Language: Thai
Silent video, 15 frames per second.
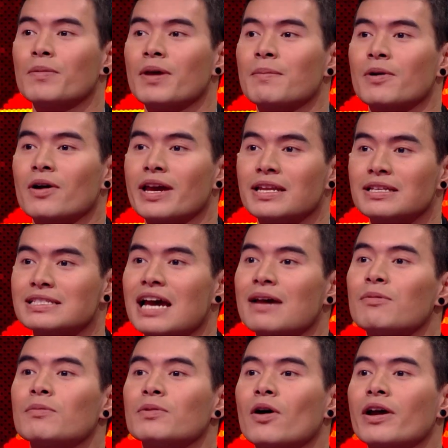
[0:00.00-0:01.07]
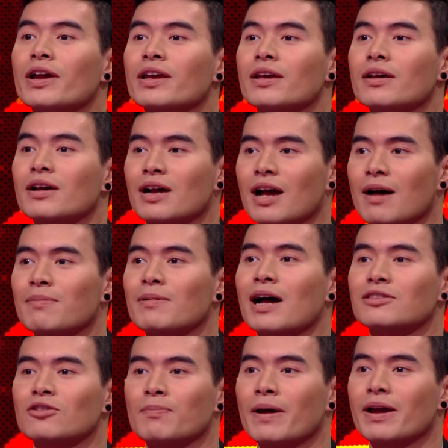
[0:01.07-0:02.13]
ดีเอ็มก็เห็นใจผมหน่อยครับครั้
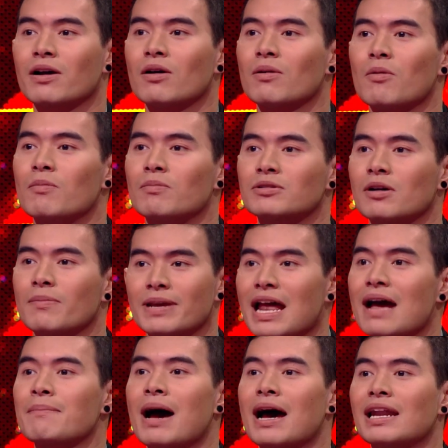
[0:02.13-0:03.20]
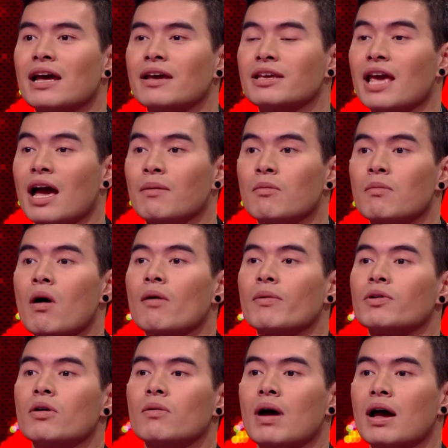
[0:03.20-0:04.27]
งต่อไปก็ผมก็ไม่น่ามาแล้วอย่างผมบอกไว้
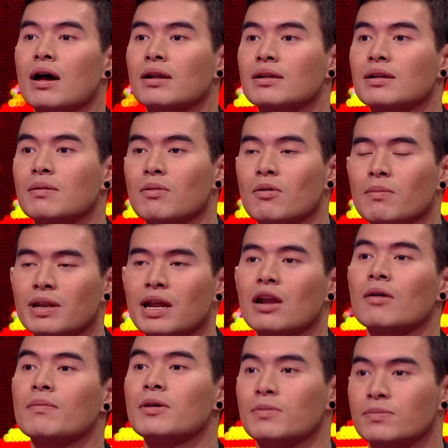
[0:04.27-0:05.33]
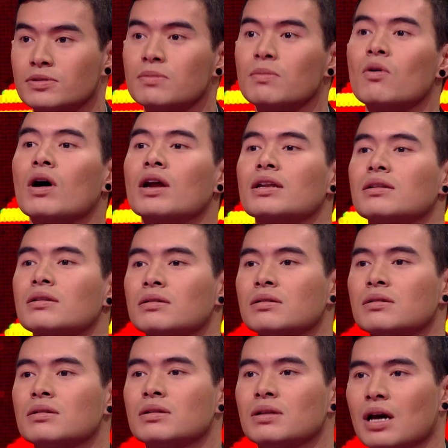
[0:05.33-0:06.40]
ด้วยว่า ถ้าผมไม่ได้รอบนี้ผมจะบวช
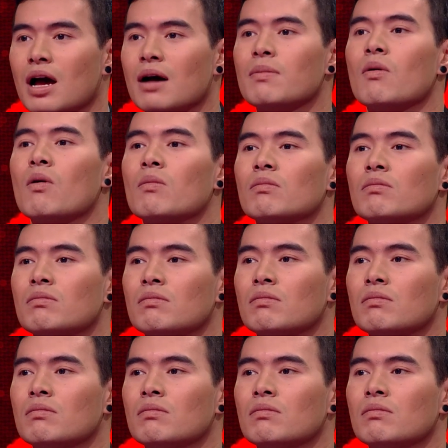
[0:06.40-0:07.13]
นะครับผมถ้าวันน